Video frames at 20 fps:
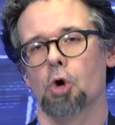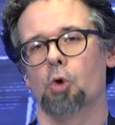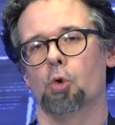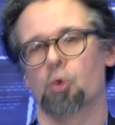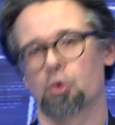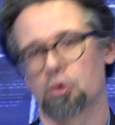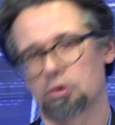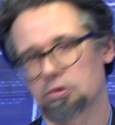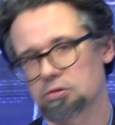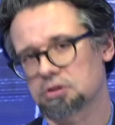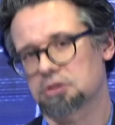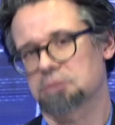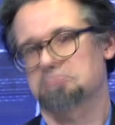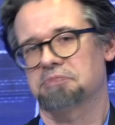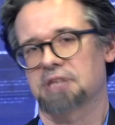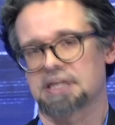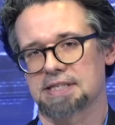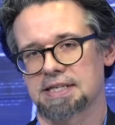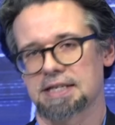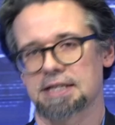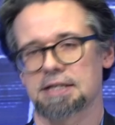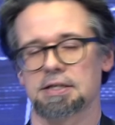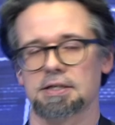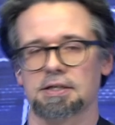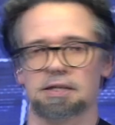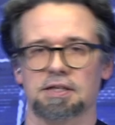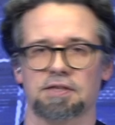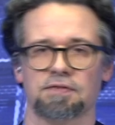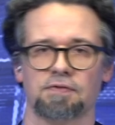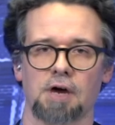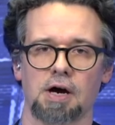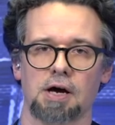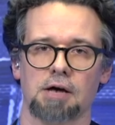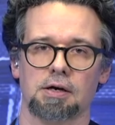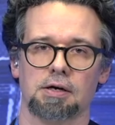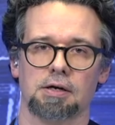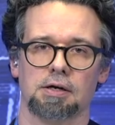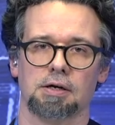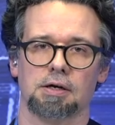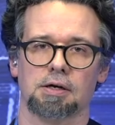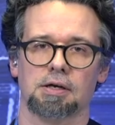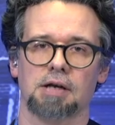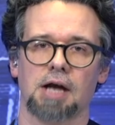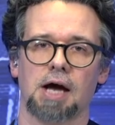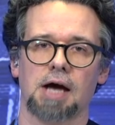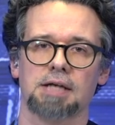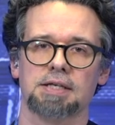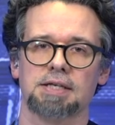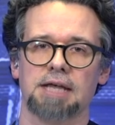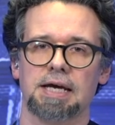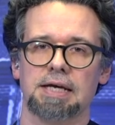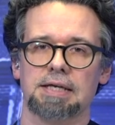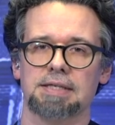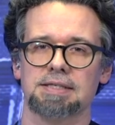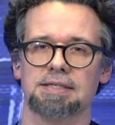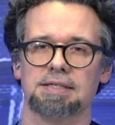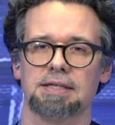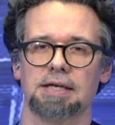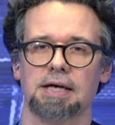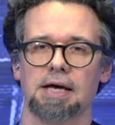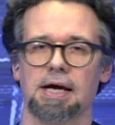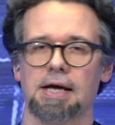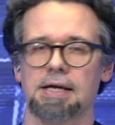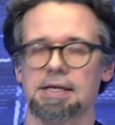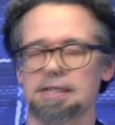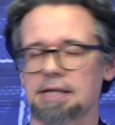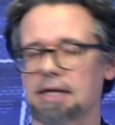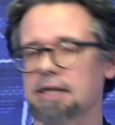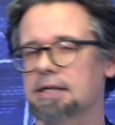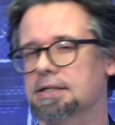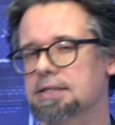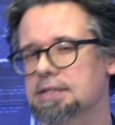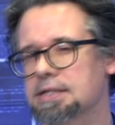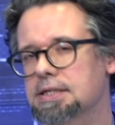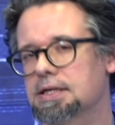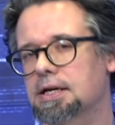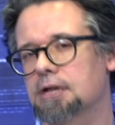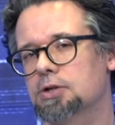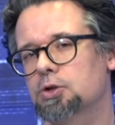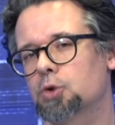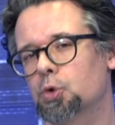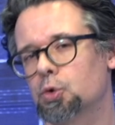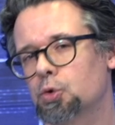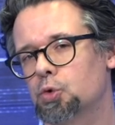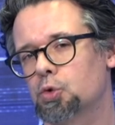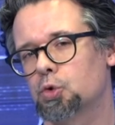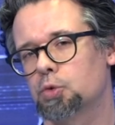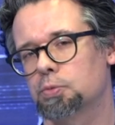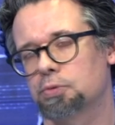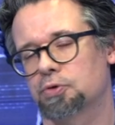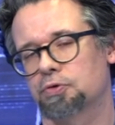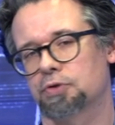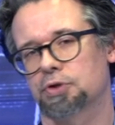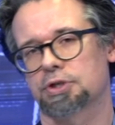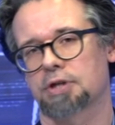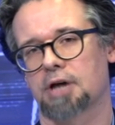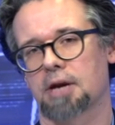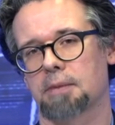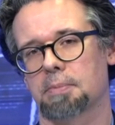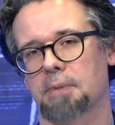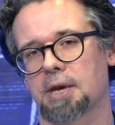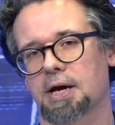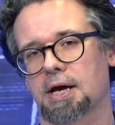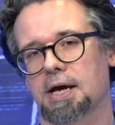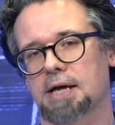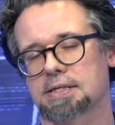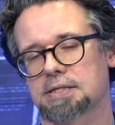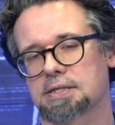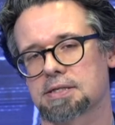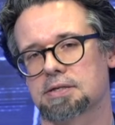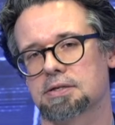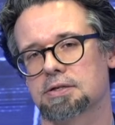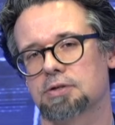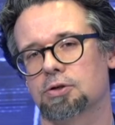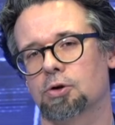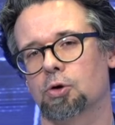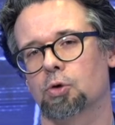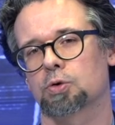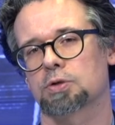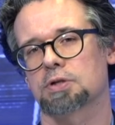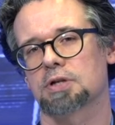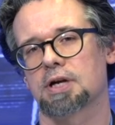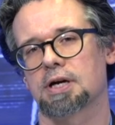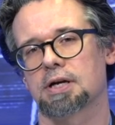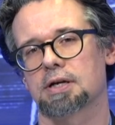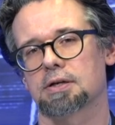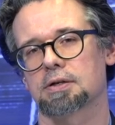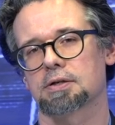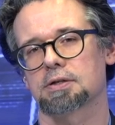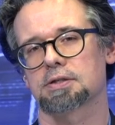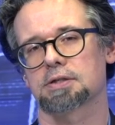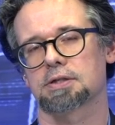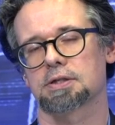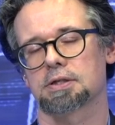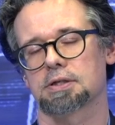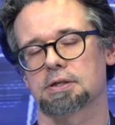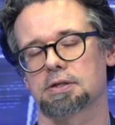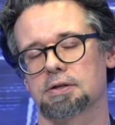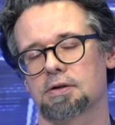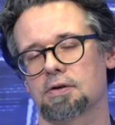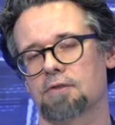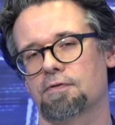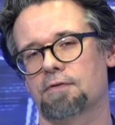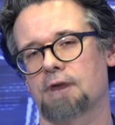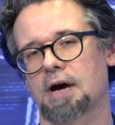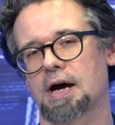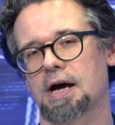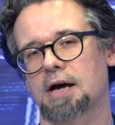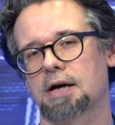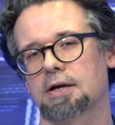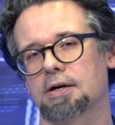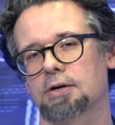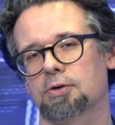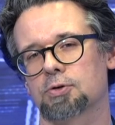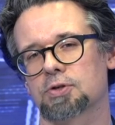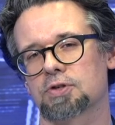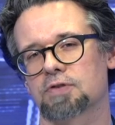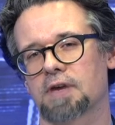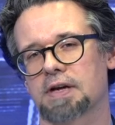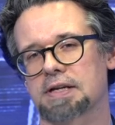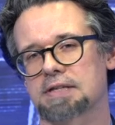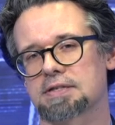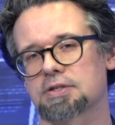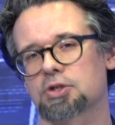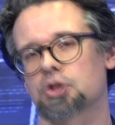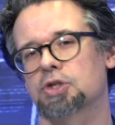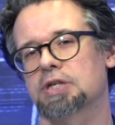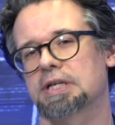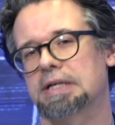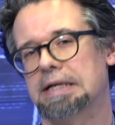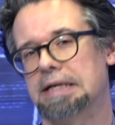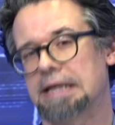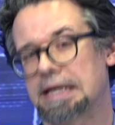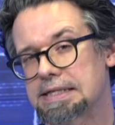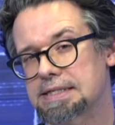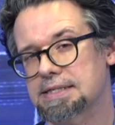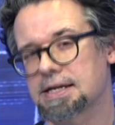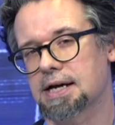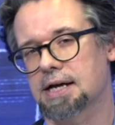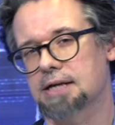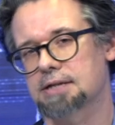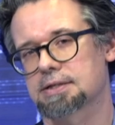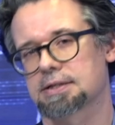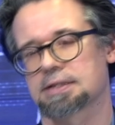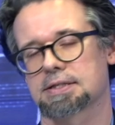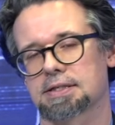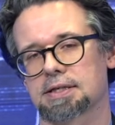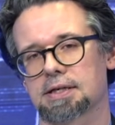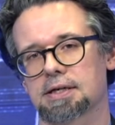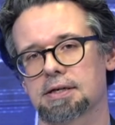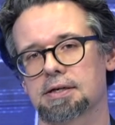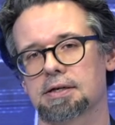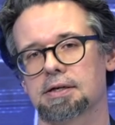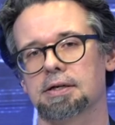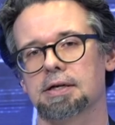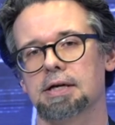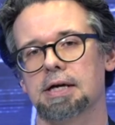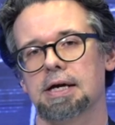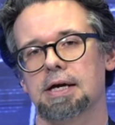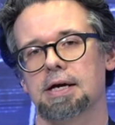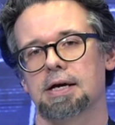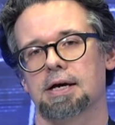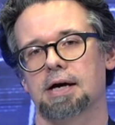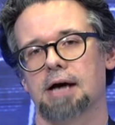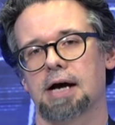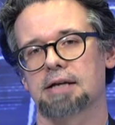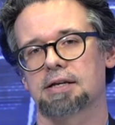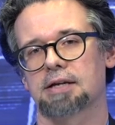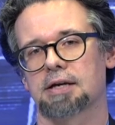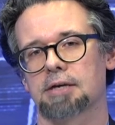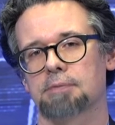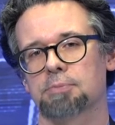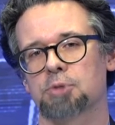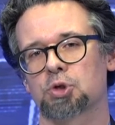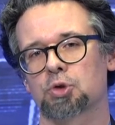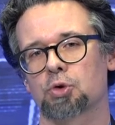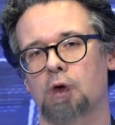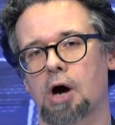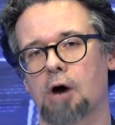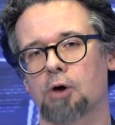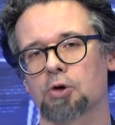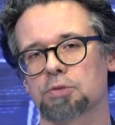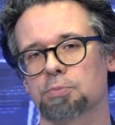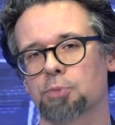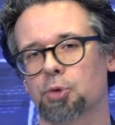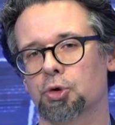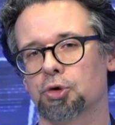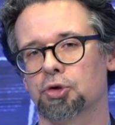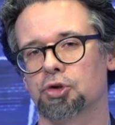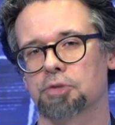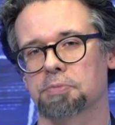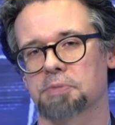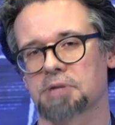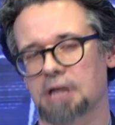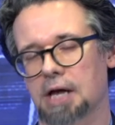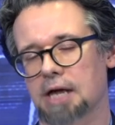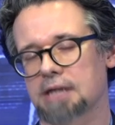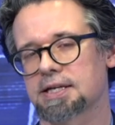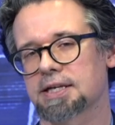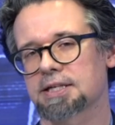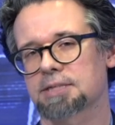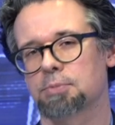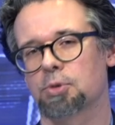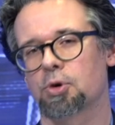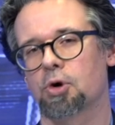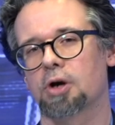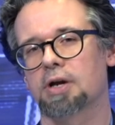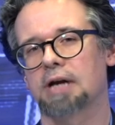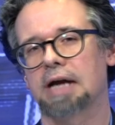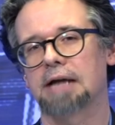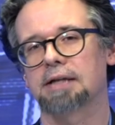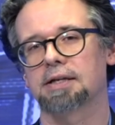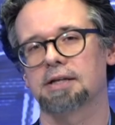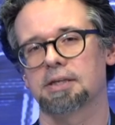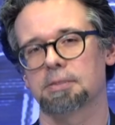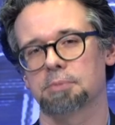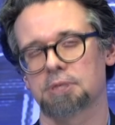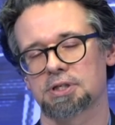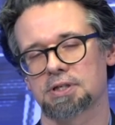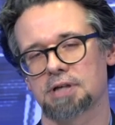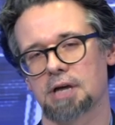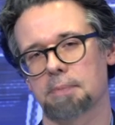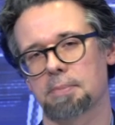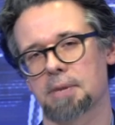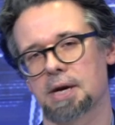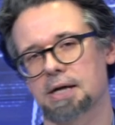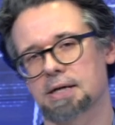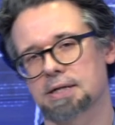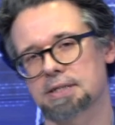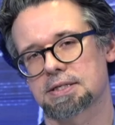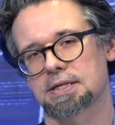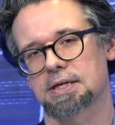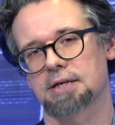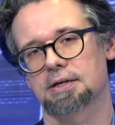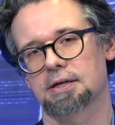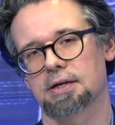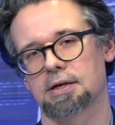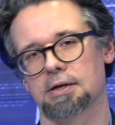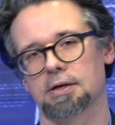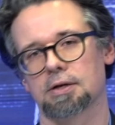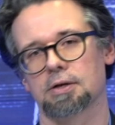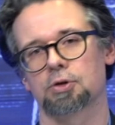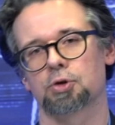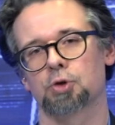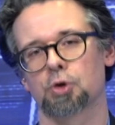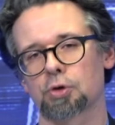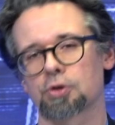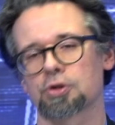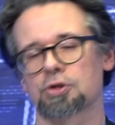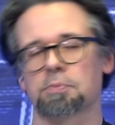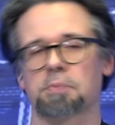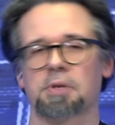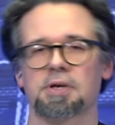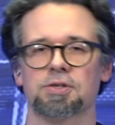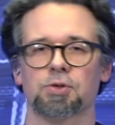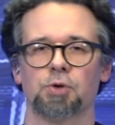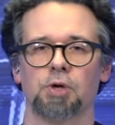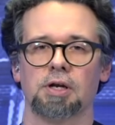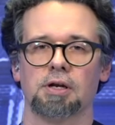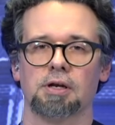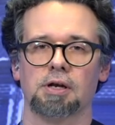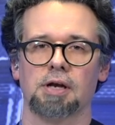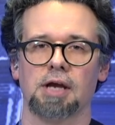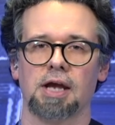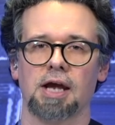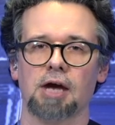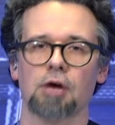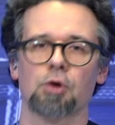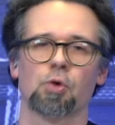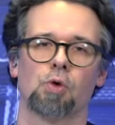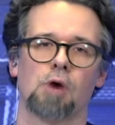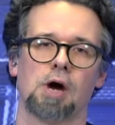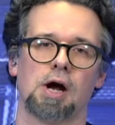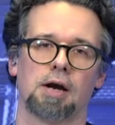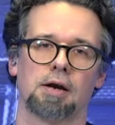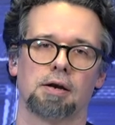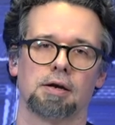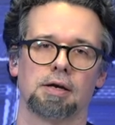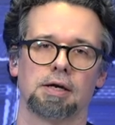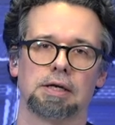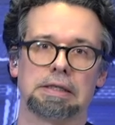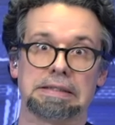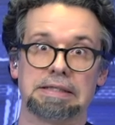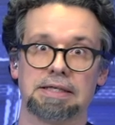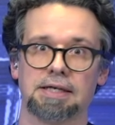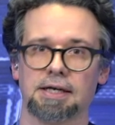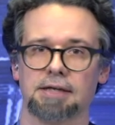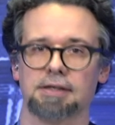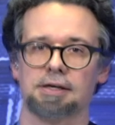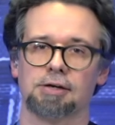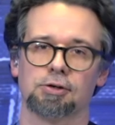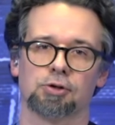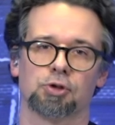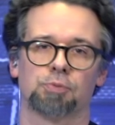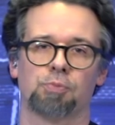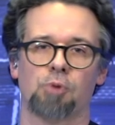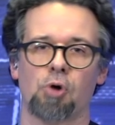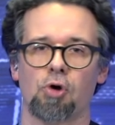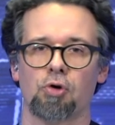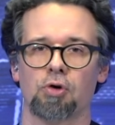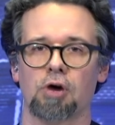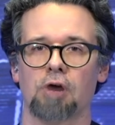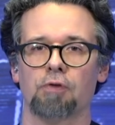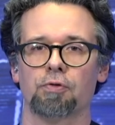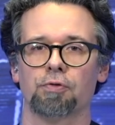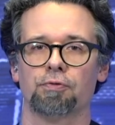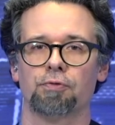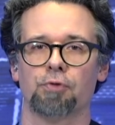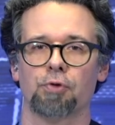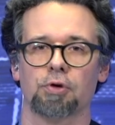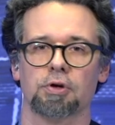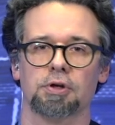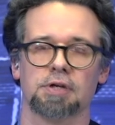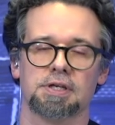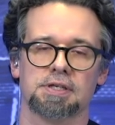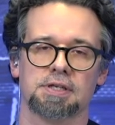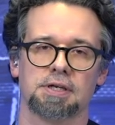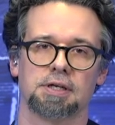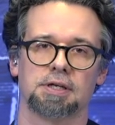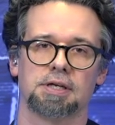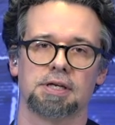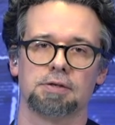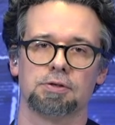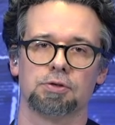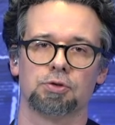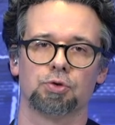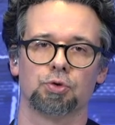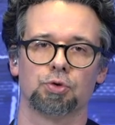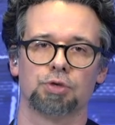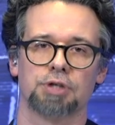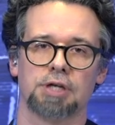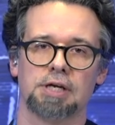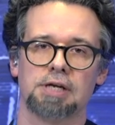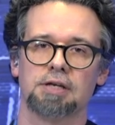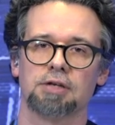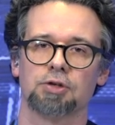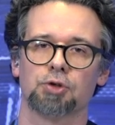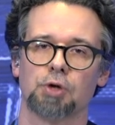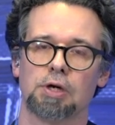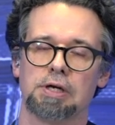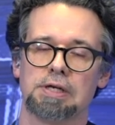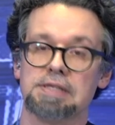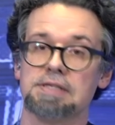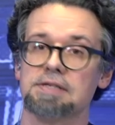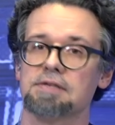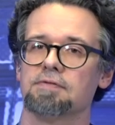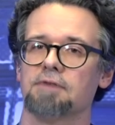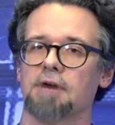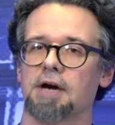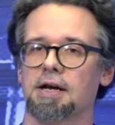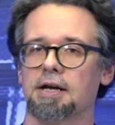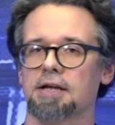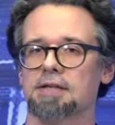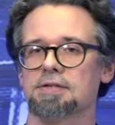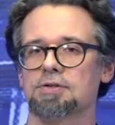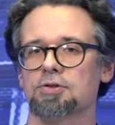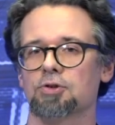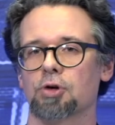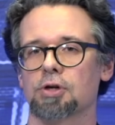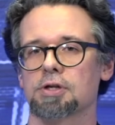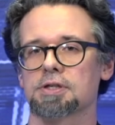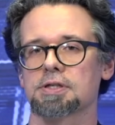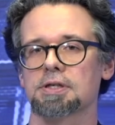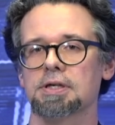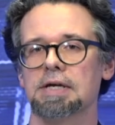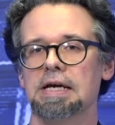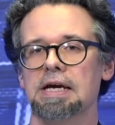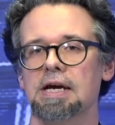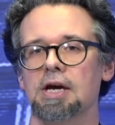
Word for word: Und tatsächlich, das war äh, Klartext, ist allerdings nicht ganz untypisch für Steinmeier. Erstens nicht eine der Russland-Frage äh, und zweitens schon seine letzte Antrittsrede hatte er mit so außenpolitischem Klartext begonnen. Da hat er nämlich damals äh, den türkischen Präsidenten Erdogan äh, direkt angesprochen, aufgefordert, dass er Denis Yücel, den Journalisten, freilassen sollte.